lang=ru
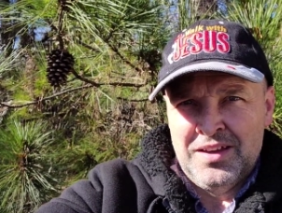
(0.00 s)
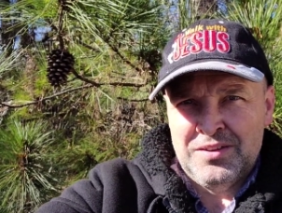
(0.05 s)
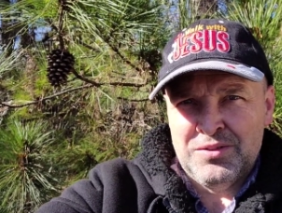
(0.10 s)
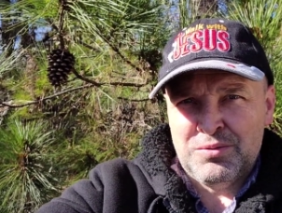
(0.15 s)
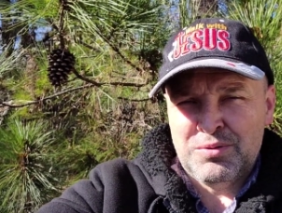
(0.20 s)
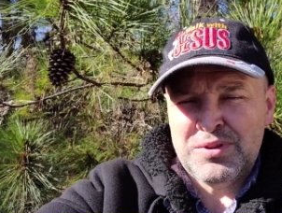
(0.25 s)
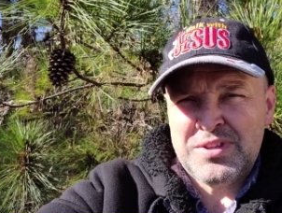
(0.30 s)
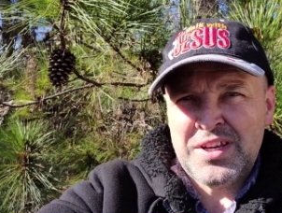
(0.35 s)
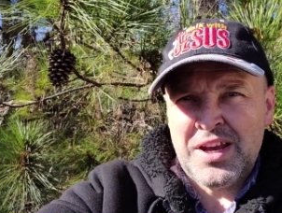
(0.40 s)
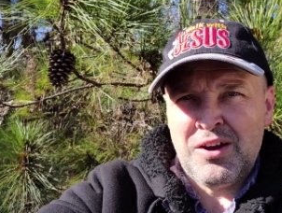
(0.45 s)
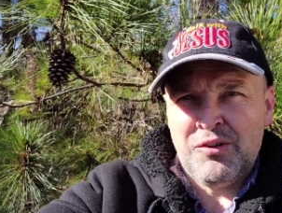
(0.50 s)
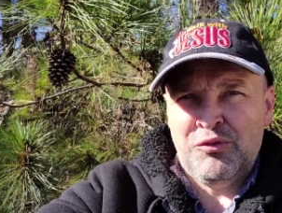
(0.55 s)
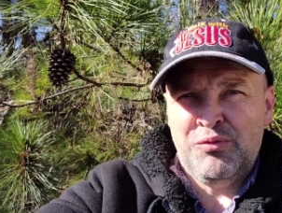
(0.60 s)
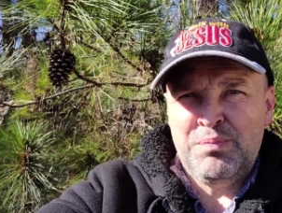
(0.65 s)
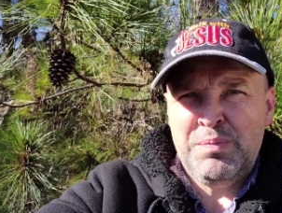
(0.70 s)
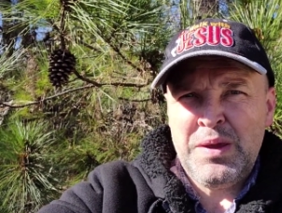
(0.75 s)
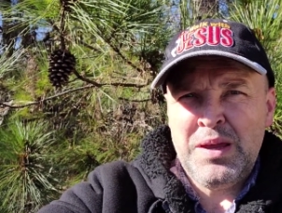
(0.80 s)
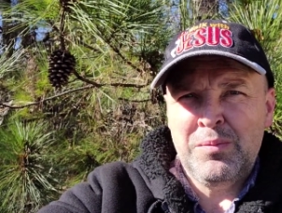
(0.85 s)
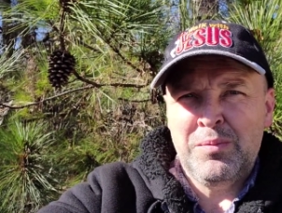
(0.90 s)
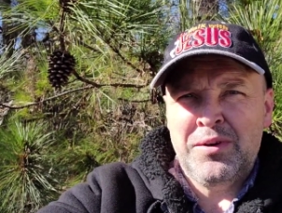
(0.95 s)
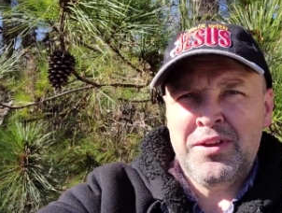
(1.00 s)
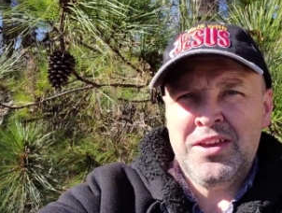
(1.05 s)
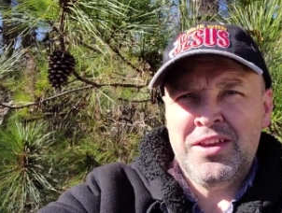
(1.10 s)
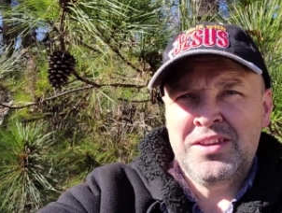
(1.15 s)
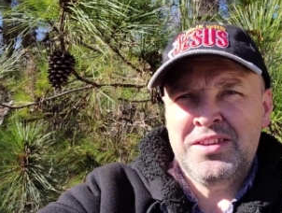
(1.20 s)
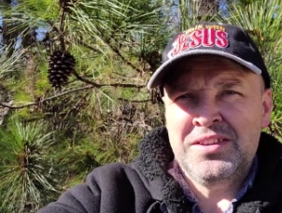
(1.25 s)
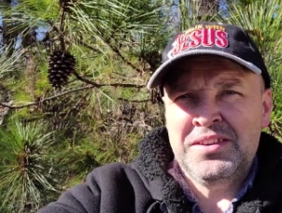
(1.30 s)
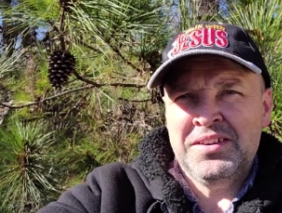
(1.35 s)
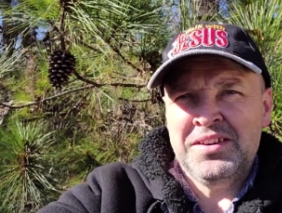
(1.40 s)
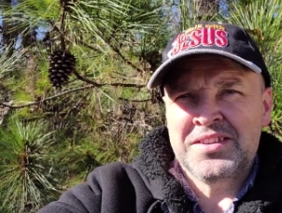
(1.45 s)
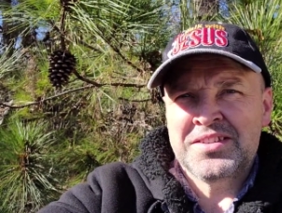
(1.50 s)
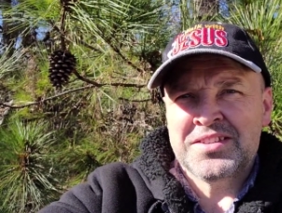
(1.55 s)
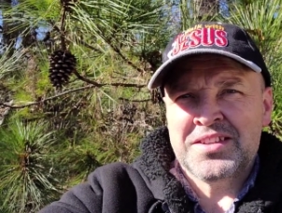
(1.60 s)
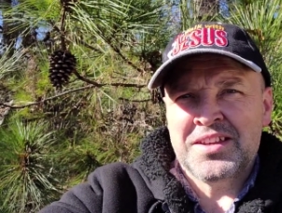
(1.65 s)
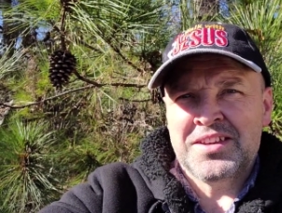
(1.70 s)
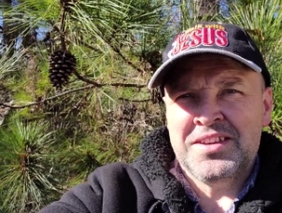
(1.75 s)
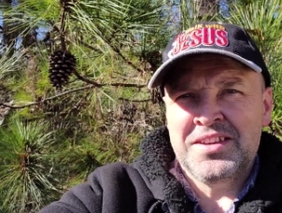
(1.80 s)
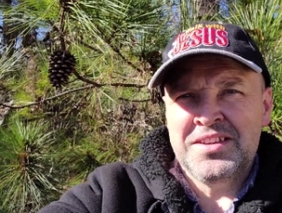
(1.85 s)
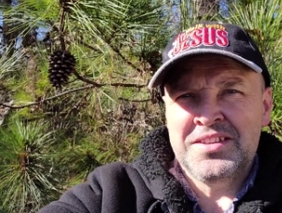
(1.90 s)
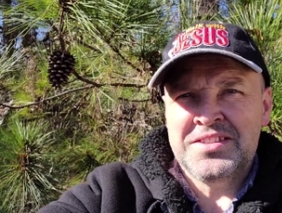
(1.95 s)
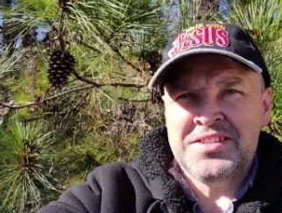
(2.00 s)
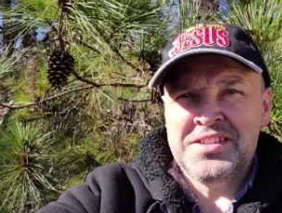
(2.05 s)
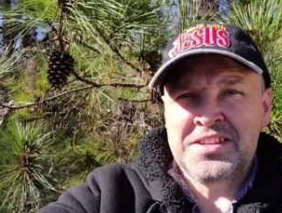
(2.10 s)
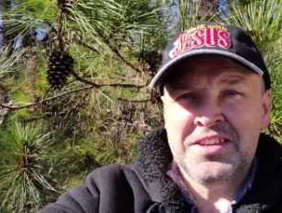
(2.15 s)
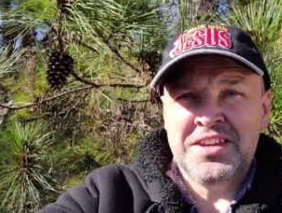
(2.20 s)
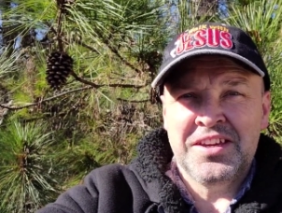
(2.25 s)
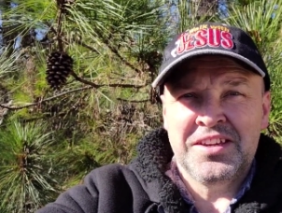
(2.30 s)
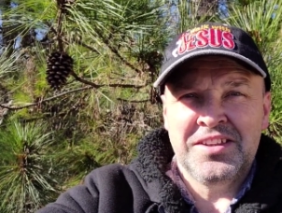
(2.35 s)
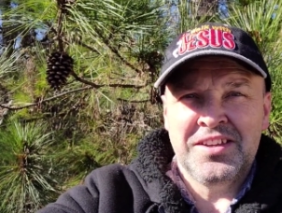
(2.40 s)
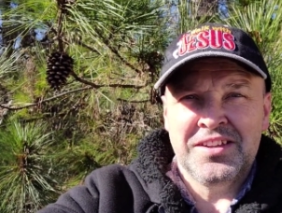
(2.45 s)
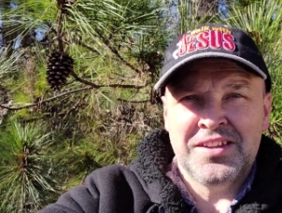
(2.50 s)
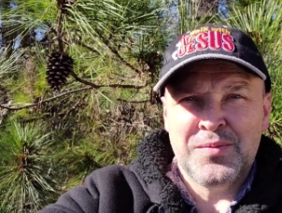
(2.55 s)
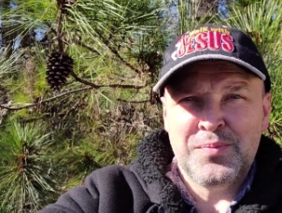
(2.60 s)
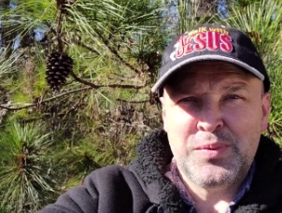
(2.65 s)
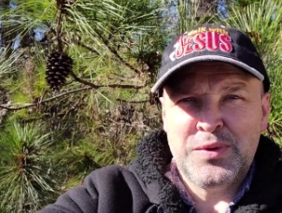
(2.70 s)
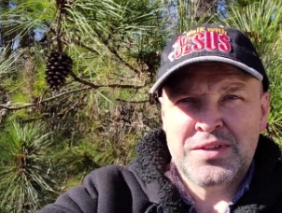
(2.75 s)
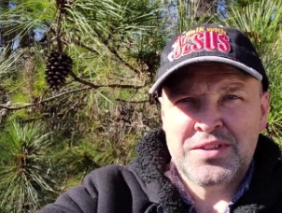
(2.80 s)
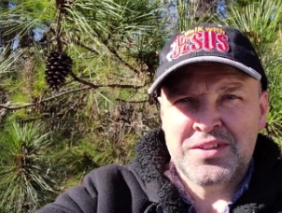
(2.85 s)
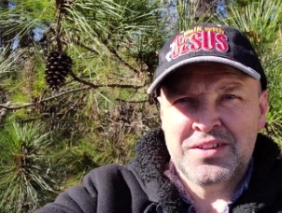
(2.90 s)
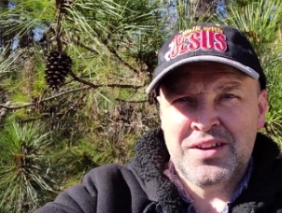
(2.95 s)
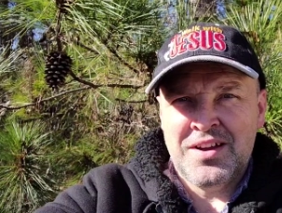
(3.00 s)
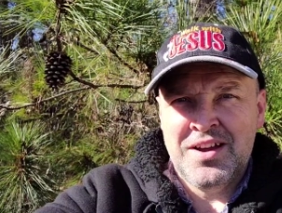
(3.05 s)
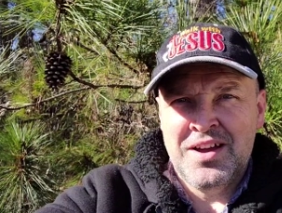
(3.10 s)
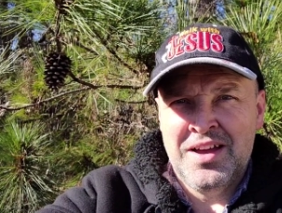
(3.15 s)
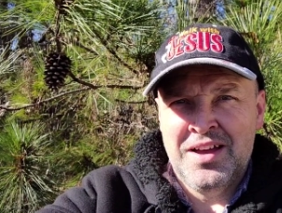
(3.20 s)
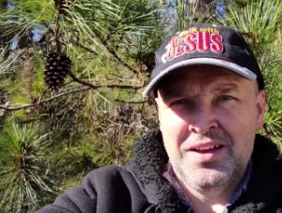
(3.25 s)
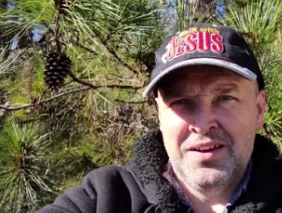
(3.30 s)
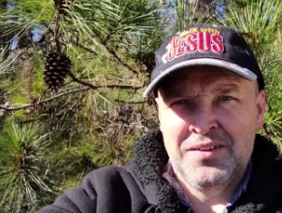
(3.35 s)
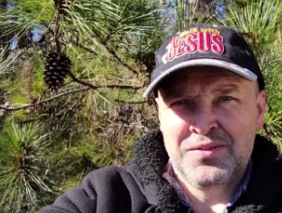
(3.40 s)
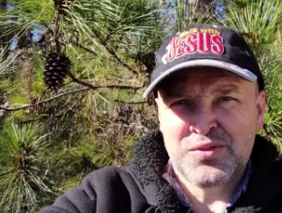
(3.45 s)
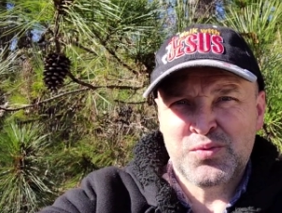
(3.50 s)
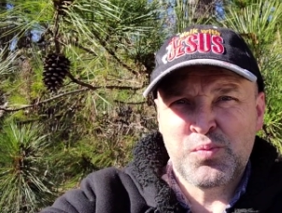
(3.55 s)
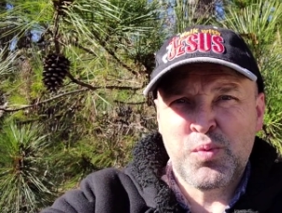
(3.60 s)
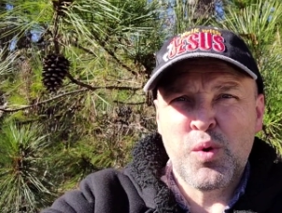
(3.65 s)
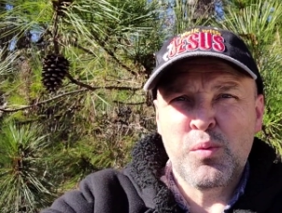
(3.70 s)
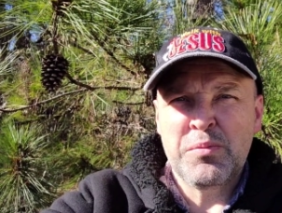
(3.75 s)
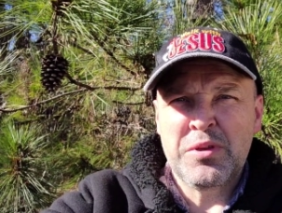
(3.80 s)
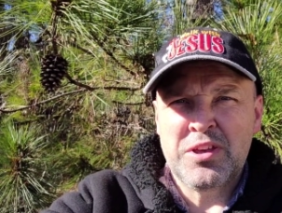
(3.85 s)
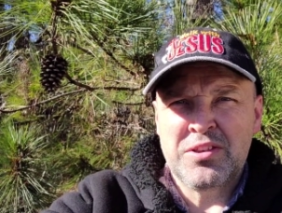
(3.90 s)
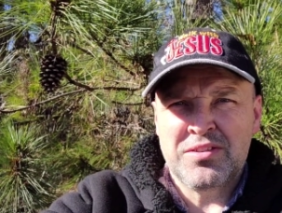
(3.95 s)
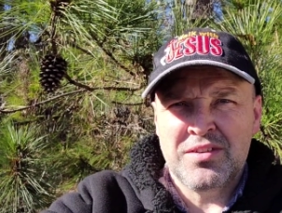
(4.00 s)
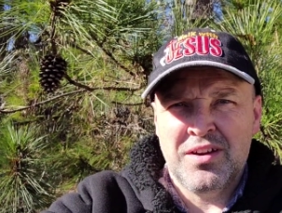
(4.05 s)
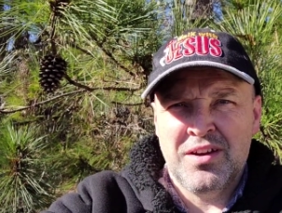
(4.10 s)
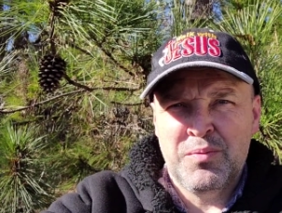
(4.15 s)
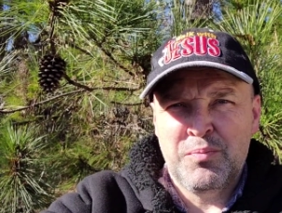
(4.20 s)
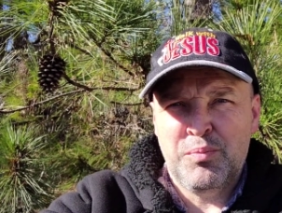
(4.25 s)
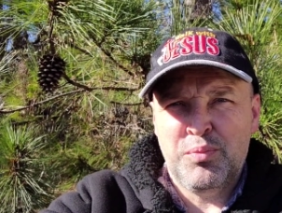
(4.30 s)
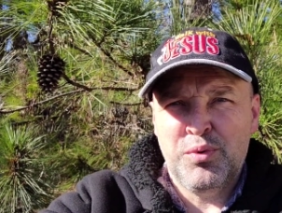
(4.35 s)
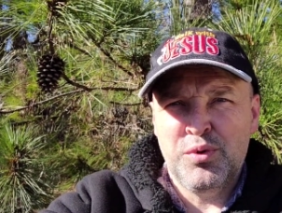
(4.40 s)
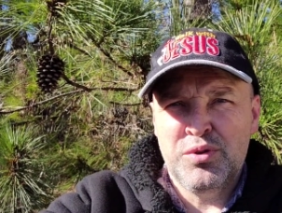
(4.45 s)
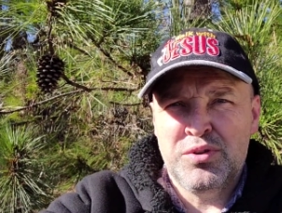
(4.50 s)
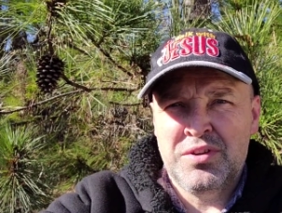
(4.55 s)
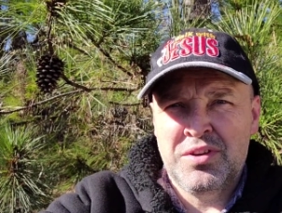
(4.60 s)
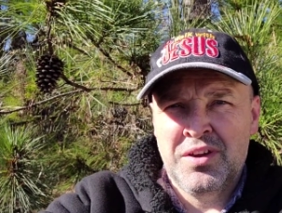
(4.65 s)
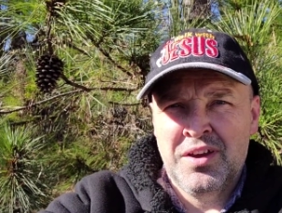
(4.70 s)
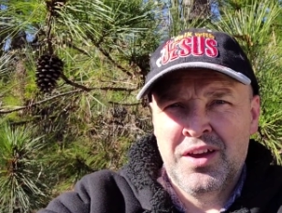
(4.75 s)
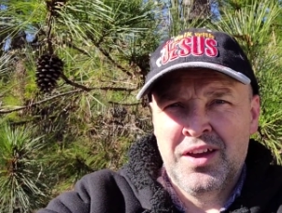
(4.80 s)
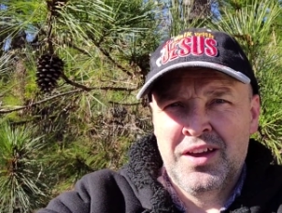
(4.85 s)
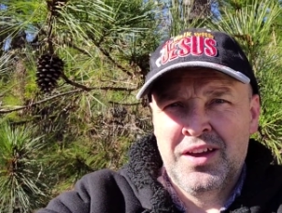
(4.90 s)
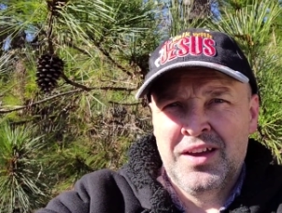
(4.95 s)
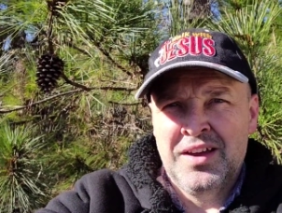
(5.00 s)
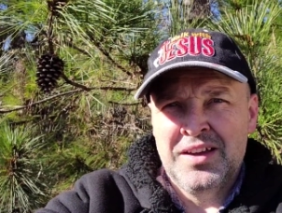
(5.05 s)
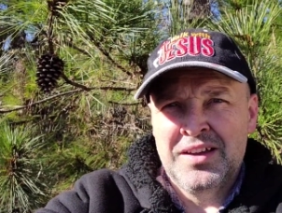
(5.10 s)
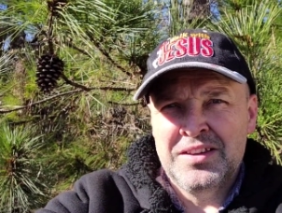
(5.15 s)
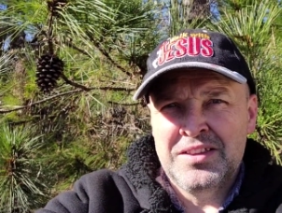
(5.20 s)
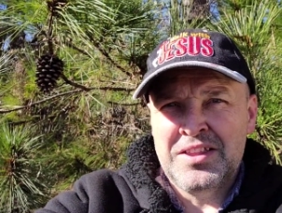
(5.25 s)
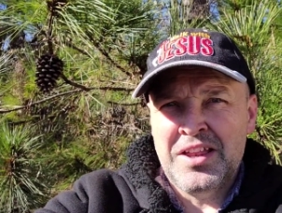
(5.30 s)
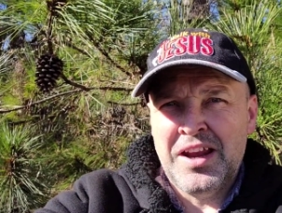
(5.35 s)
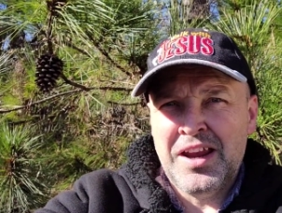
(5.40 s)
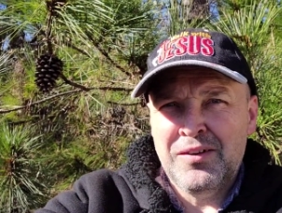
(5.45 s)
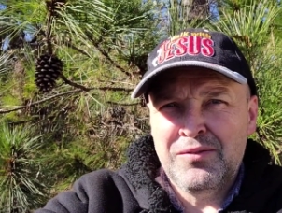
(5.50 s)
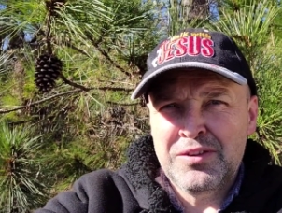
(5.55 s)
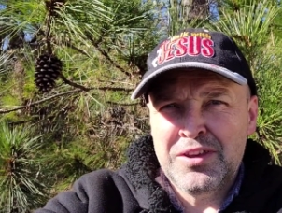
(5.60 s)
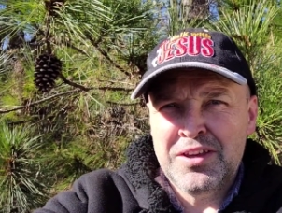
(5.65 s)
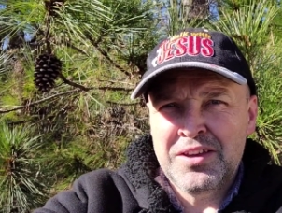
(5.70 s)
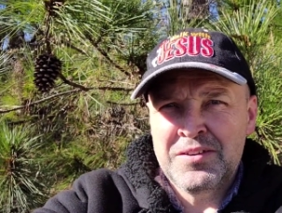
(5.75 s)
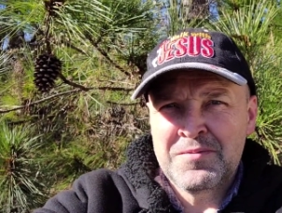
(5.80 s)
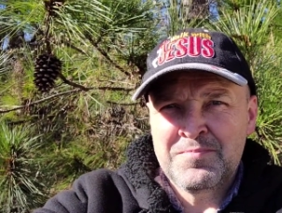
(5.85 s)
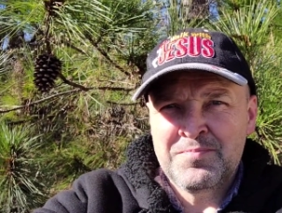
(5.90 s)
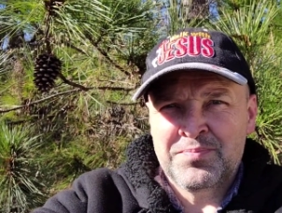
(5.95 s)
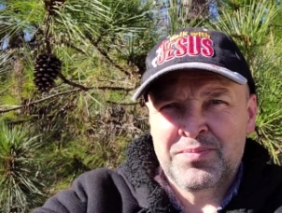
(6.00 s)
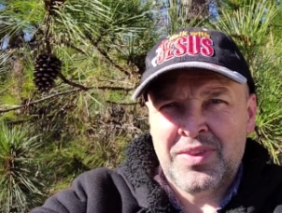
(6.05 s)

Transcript: Друзья, в Библии есть такие стихи, где написано «Вспомните путь древний».